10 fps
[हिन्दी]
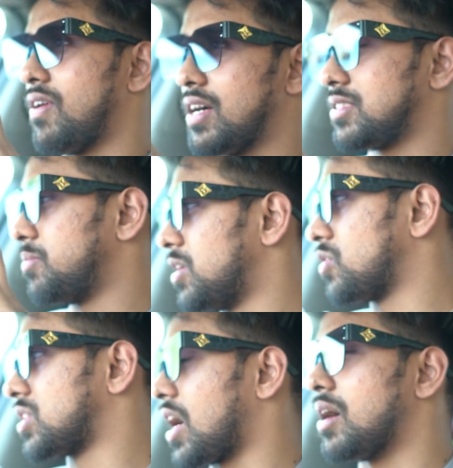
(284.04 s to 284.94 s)
वहाँ से मैंने
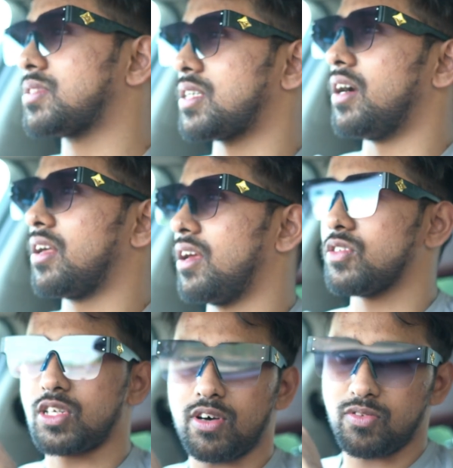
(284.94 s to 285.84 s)
कुछ काम स्टार्ट किया
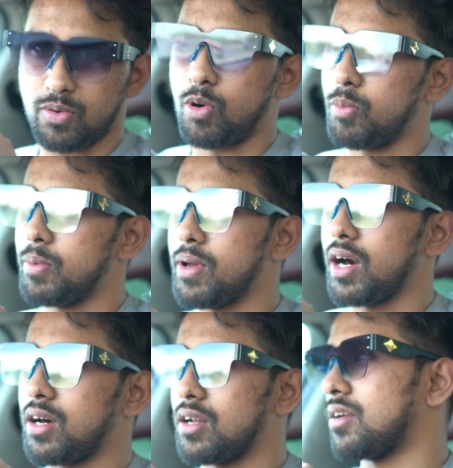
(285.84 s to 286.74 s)
उसके बाद फिर बॉम्बे में
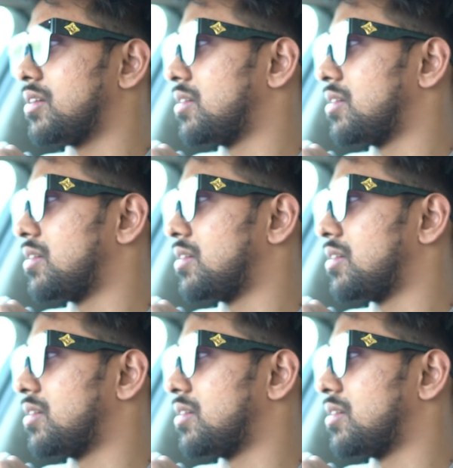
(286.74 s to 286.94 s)
आकर